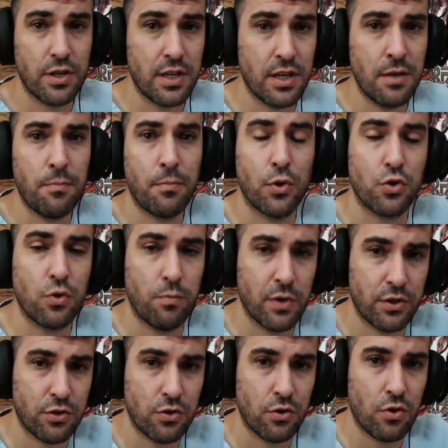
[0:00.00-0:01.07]
y por
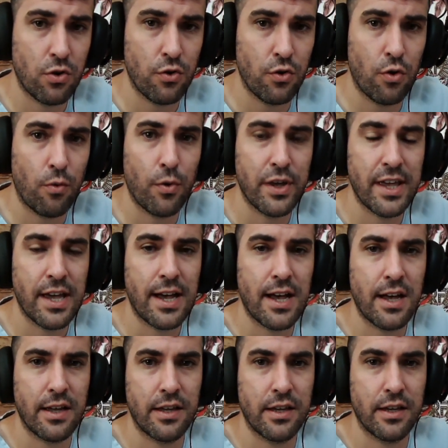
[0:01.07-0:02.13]
supuesto no voy
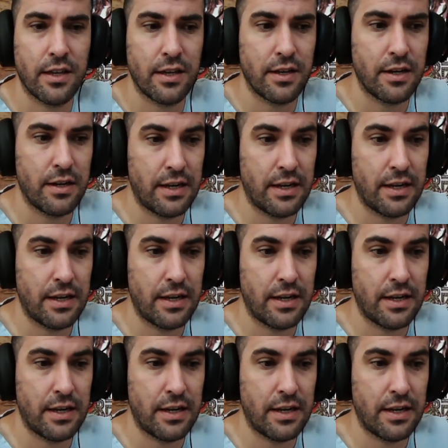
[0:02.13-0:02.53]
a eh,